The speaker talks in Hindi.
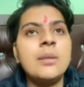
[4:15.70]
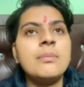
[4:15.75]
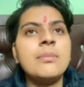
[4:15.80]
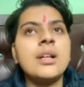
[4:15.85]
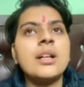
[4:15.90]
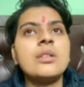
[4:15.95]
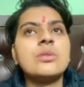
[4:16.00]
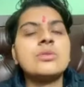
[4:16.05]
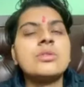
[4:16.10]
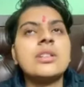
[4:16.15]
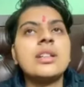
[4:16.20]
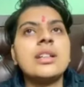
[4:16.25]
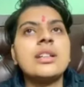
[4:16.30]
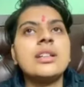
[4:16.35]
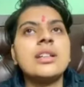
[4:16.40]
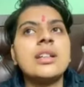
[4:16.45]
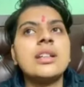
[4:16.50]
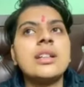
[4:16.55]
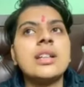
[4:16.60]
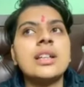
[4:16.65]
मैं उसके
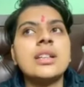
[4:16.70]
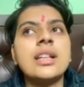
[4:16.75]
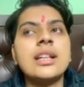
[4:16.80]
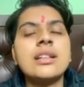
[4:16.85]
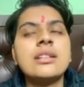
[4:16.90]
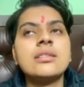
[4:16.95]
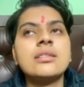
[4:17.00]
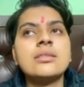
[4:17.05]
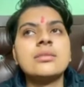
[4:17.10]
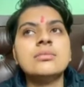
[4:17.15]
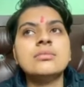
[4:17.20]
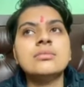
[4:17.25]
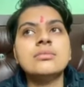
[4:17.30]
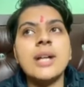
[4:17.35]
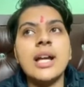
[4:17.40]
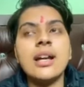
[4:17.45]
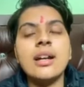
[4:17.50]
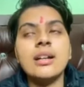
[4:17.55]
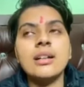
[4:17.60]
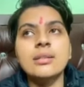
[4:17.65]
लिए ना लाइक
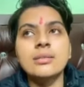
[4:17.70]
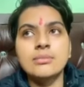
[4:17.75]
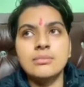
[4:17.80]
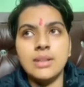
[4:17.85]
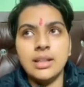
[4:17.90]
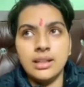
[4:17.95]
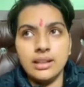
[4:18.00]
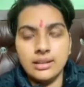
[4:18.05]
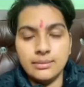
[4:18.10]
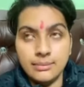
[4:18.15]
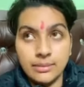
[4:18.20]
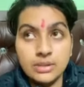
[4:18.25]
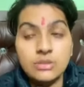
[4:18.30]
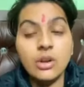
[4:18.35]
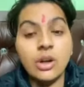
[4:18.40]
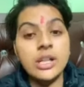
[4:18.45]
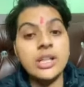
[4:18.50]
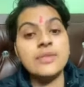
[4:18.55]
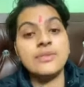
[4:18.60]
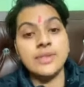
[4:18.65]
मैं मैं मैं
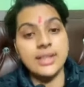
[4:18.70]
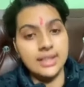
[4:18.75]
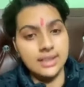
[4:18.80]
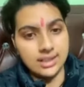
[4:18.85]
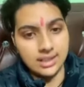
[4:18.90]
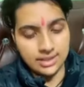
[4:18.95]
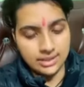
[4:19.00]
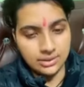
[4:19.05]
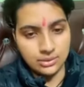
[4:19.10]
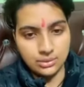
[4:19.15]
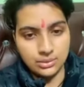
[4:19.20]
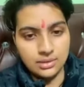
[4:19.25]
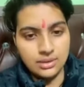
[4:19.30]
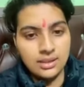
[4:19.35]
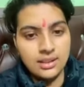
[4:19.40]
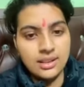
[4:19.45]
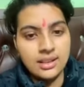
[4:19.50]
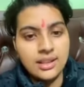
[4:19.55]
सॉरी फील करती हूँ